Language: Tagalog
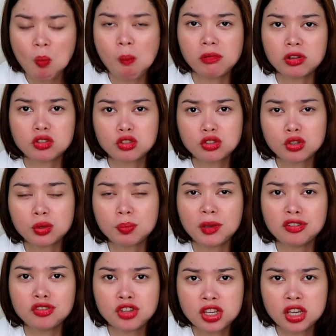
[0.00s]
mas gusto ko pa
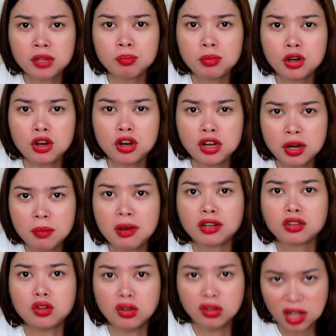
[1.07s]
yung chicken burger na
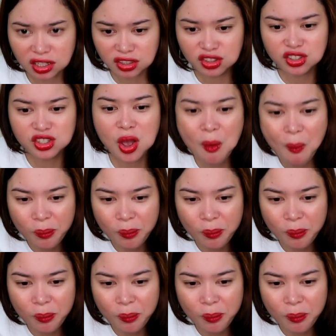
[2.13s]
McDonald's.